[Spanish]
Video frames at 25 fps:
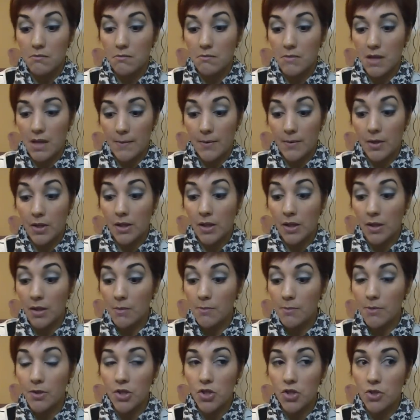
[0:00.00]
me llamó la
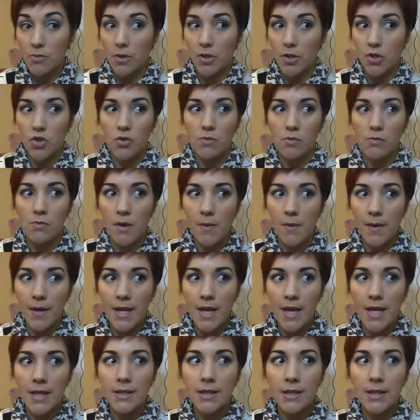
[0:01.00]
atención por eso, porque son muy
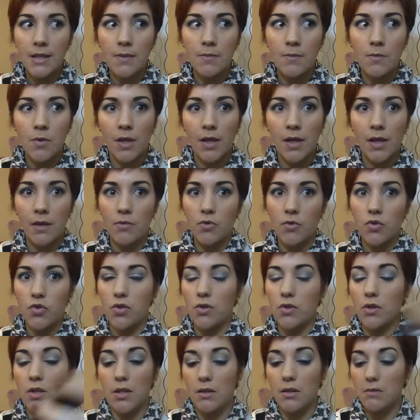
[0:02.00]
brillantes y muy
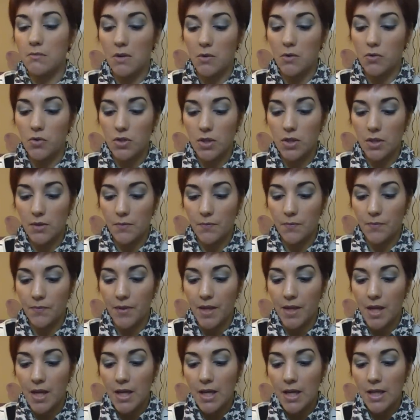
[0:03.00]
cremosos y me gusta
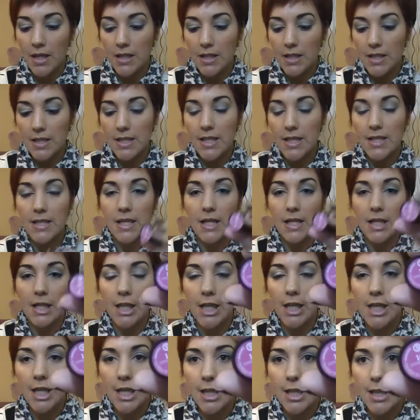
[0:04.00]
y este es el
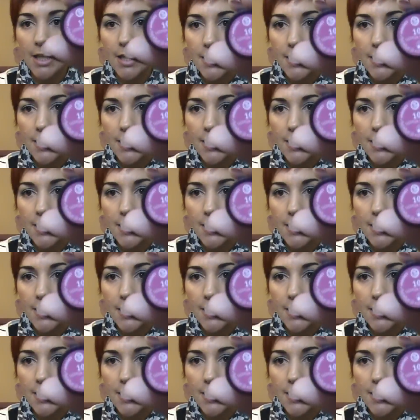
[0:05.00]
10,